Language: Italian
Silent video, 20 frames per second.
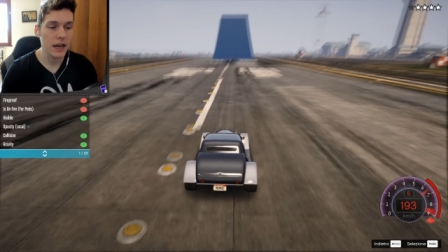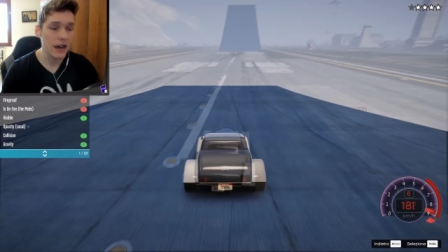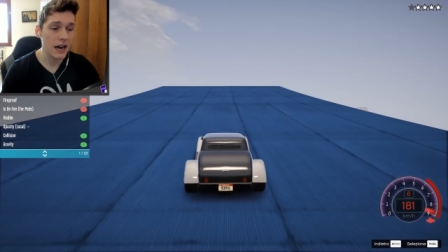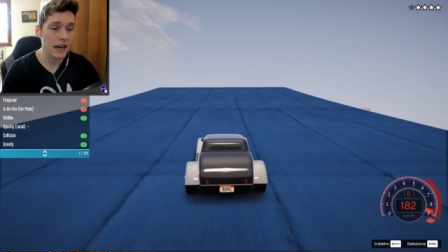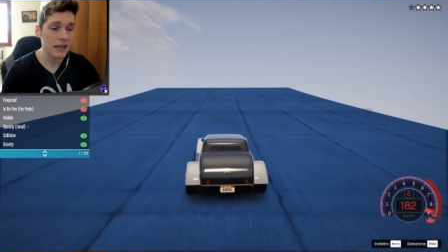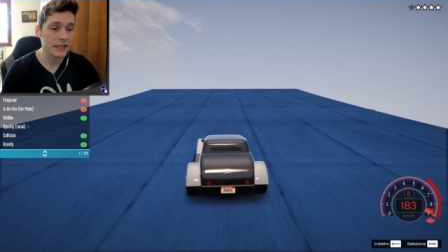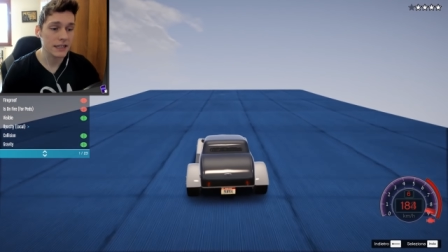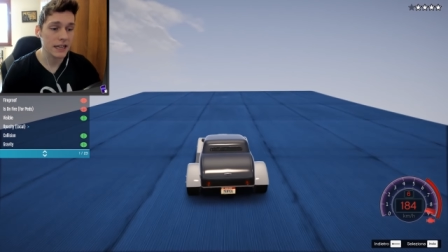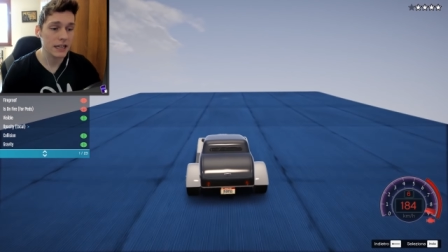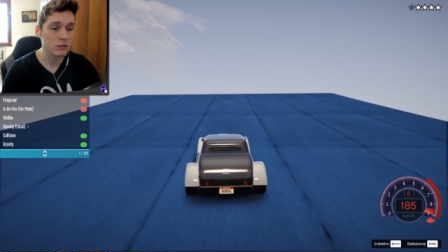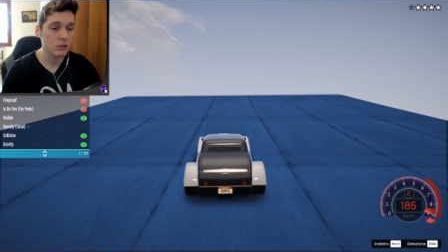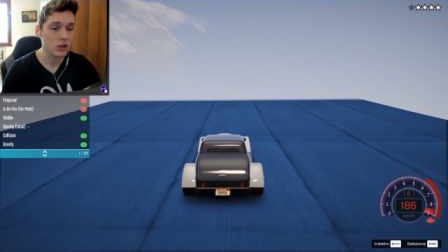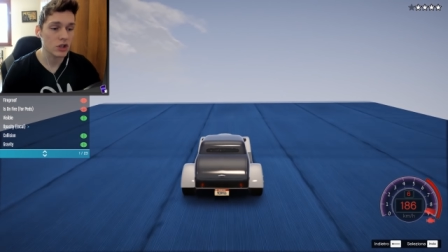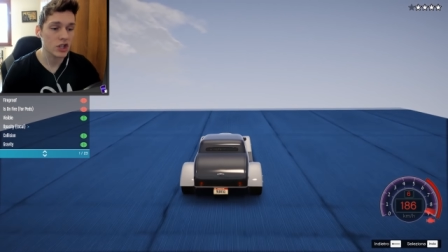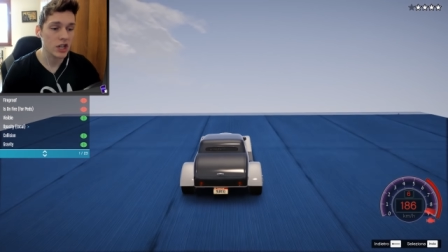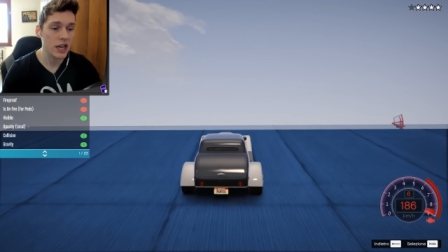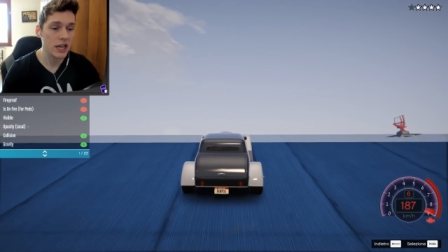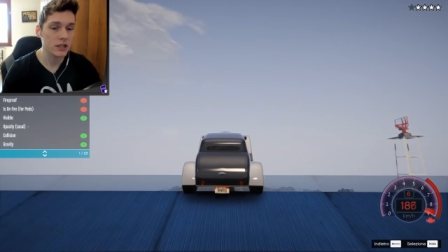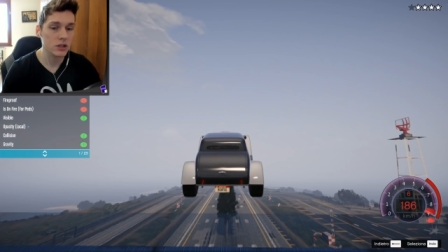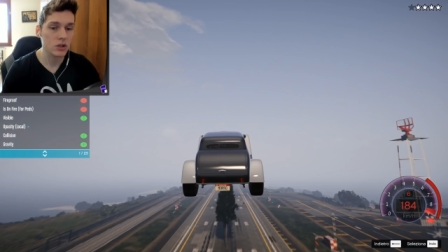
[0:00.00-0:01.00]
Vai, tieni
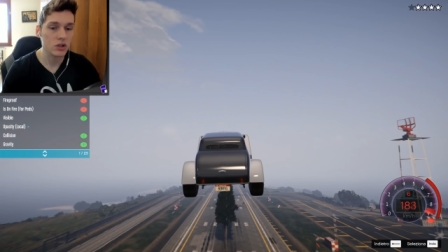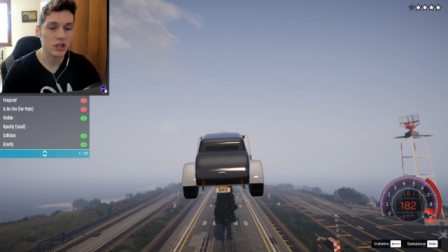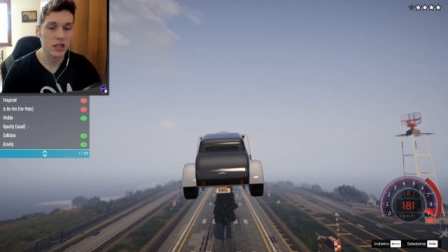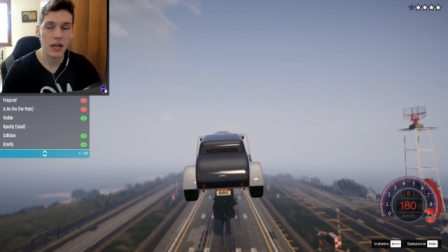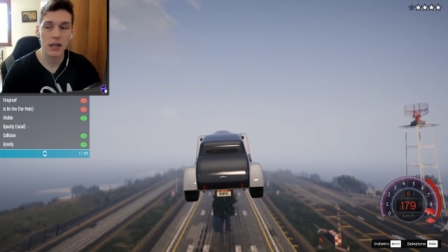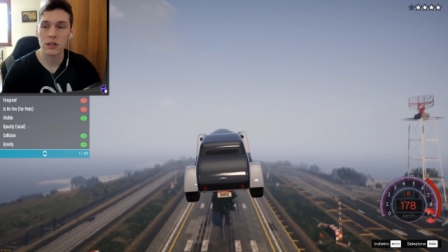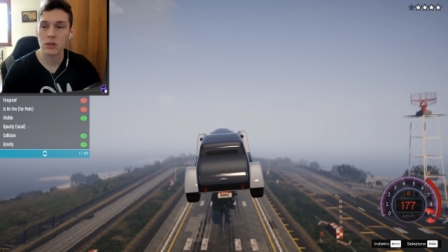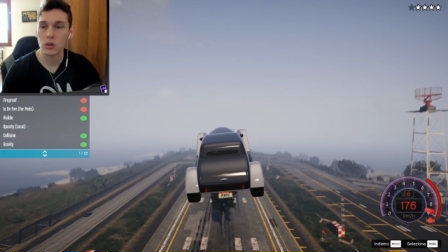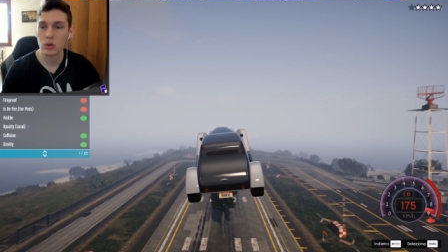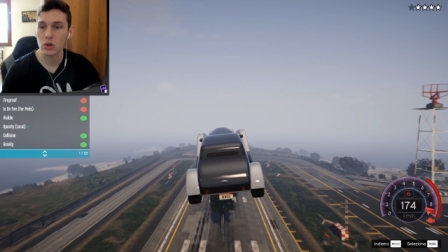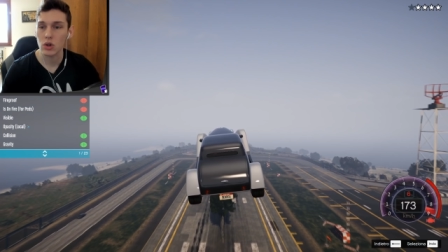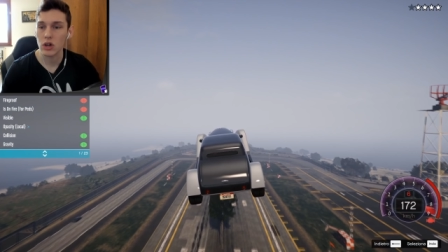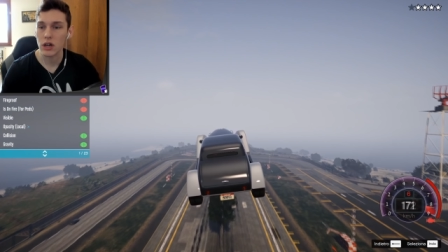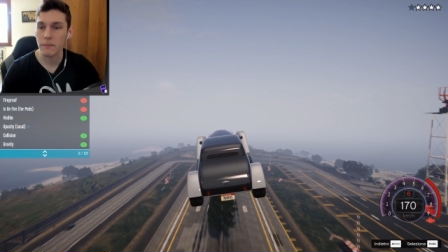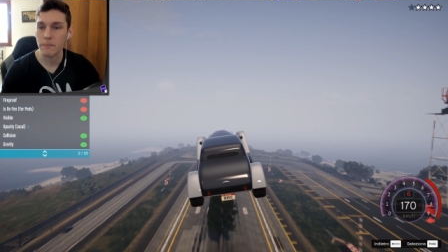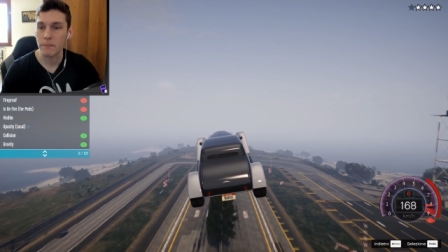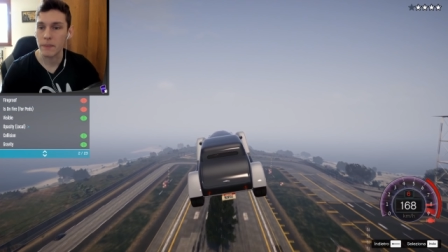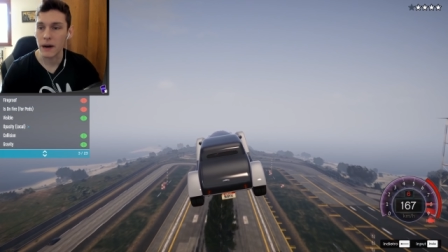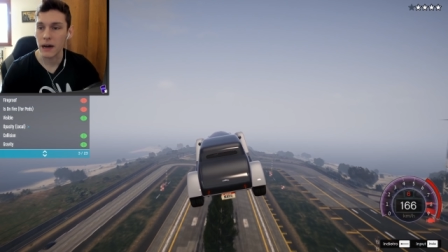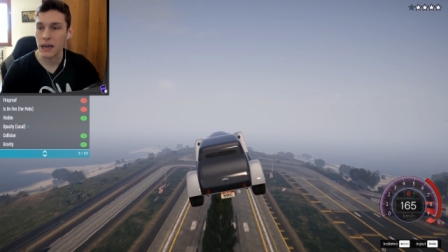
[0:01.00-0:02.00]
200, santo Dio
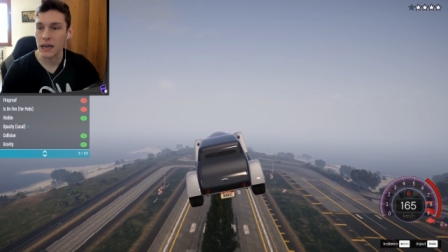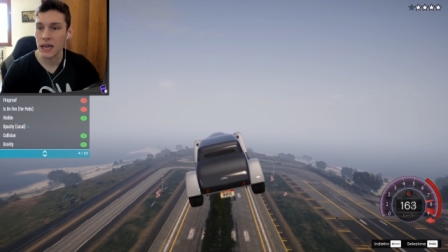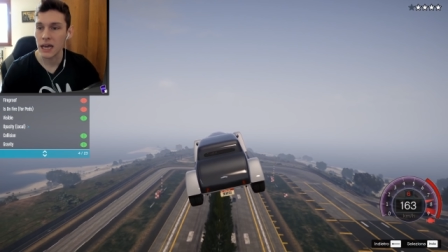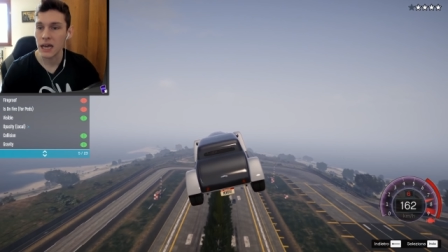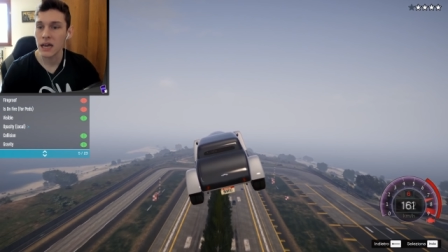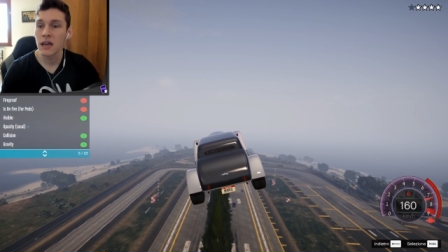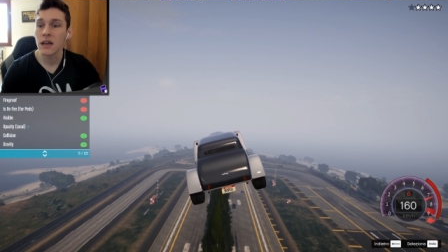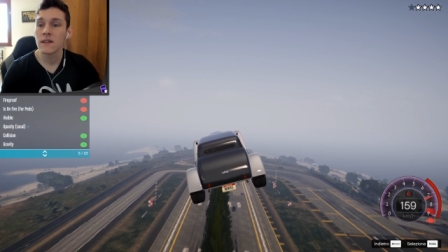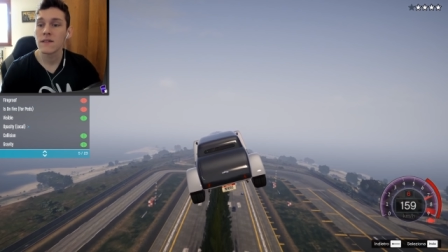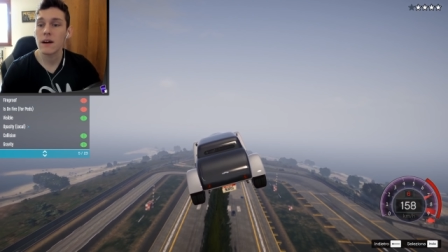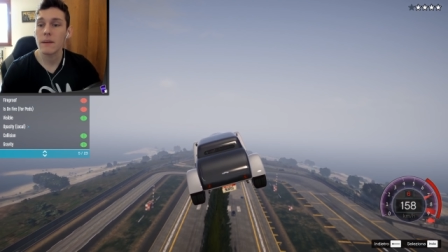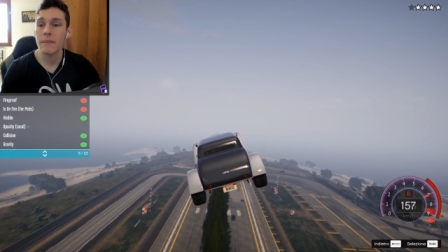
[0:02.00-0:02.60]
che palle.